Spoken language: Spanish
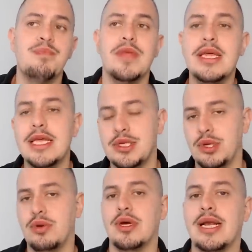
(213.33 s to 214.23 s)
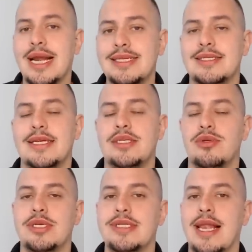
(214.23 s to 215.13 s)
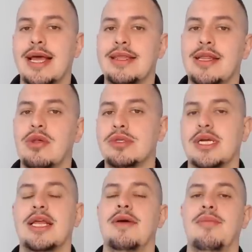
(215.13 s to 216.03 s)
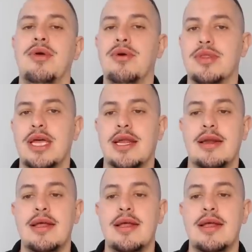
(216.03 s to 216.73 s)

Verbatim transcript: Y de hecho, gracias a eso es que la gente los quería boicotear.